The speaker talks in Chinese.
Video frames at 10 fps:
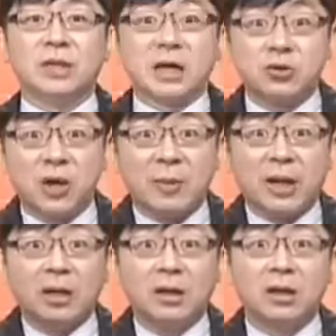你讲出来
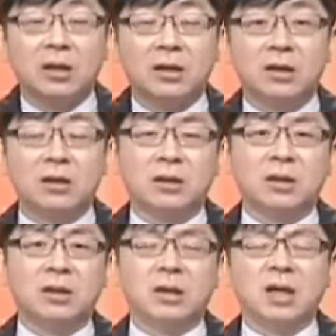吗？
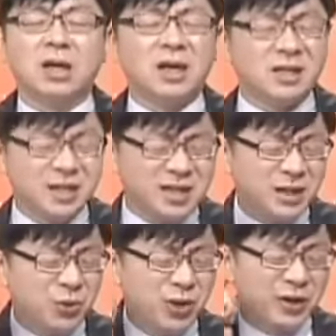哎，这
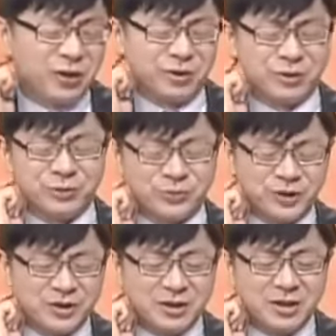机会哦，
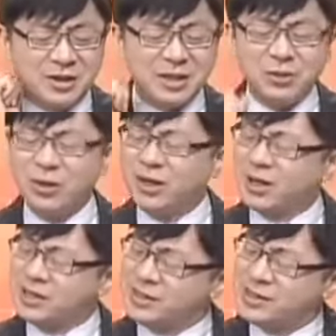机会
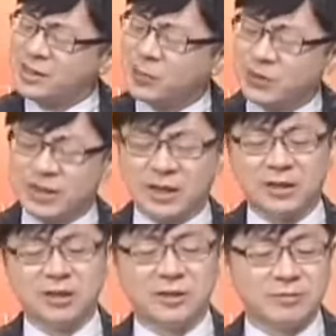应该是怎么
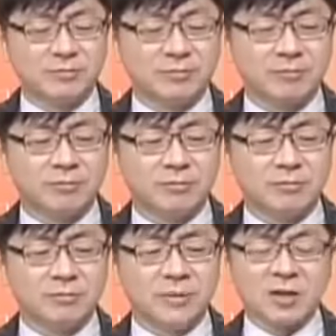讲呢？
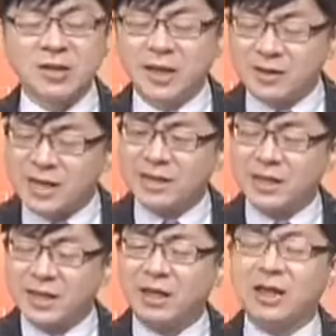老是跌到三
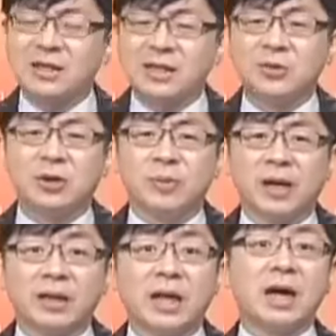千点应该是机会
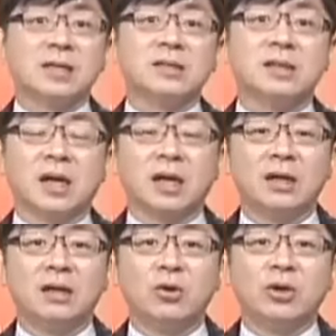吧？当然是啊，
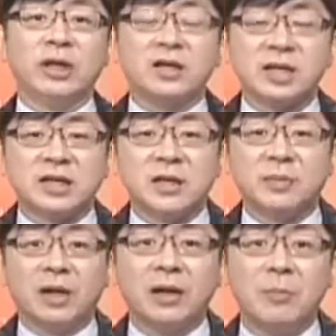会跌到三
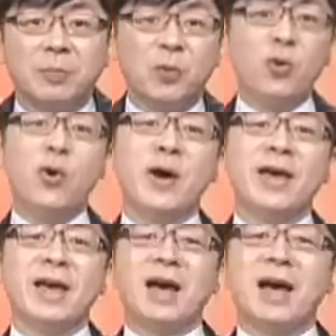千吗？不
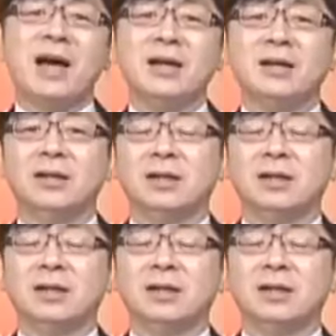会啊。